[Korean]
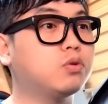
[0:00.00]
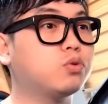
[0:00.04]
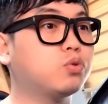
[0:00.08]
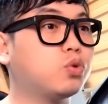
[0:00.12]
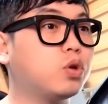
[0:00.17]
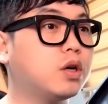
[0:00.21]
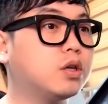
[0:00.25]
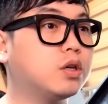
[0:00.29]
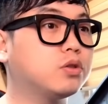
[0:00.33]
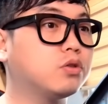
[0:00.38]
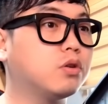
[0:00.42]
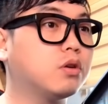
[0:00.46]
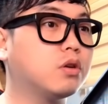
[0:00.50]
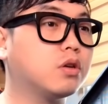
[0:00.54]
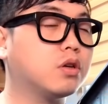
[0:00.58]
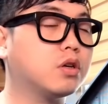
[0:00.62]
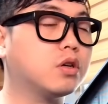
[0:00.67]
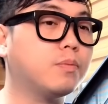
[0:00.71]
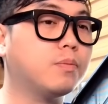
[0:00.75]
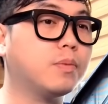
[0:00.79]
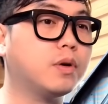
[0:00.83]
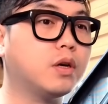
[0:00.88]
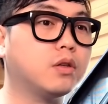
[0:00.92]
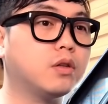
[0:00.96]

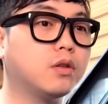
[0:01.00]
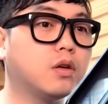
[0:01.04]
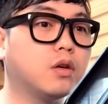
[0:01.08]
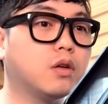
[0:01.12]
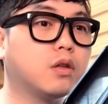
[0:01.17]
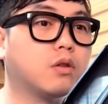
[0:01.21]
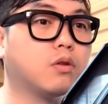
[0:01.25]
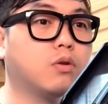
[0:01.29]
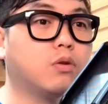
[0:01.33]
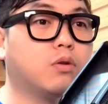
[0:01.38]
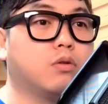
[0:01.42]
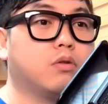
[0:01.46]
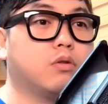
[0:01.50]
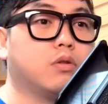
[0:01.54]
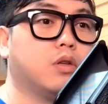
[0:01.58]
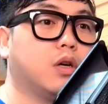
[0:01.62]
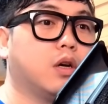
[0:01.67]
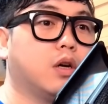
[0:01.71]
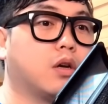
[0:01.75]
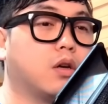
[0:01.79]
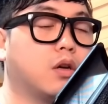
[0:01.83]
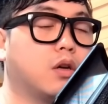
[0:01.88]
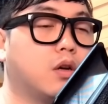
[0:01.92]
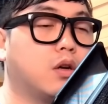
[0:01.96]
최저임금에 대해서
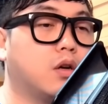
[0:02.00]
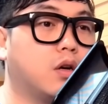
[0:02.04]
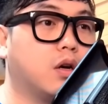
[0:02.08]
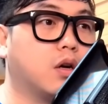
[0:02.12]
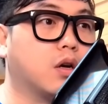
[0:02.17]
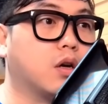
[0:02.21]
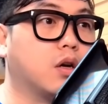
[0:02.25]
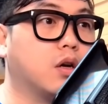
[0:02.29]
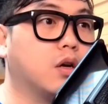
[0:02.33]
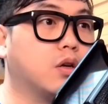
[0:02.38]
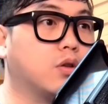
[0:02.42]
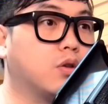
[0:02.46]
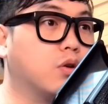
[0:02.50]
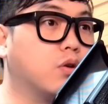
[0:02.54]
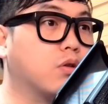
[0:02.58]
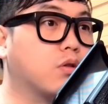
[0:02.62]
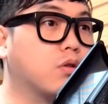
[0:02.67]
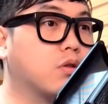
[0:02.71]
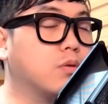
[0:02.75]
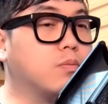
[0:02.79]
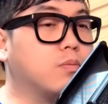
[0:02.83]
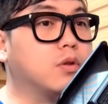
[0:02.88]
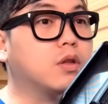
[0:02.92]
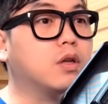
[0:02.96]
이야기를 하게
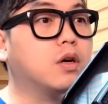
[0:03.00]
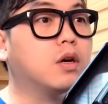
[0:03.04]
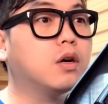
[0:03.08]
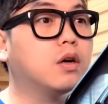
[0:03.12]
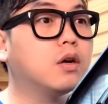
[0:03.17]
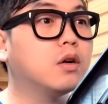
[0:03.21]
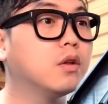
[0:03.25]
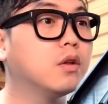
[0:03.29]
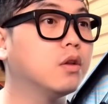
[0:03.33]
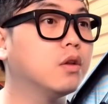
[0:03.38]
되었습니다.